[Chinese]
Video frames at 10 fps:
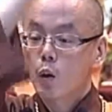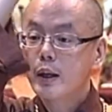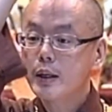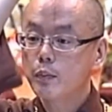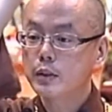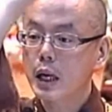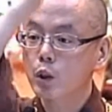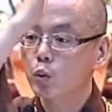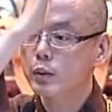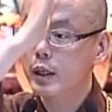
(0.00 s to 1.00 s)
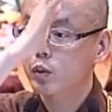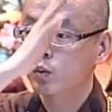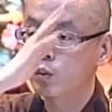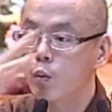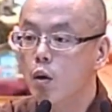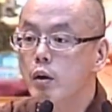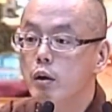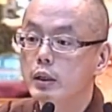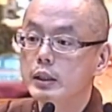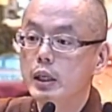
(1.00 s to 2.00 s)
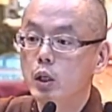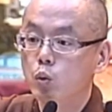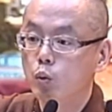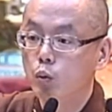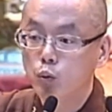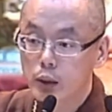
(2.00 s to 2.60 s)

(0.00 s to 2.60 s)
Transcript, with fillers: 观音菩萨住在所有一切处。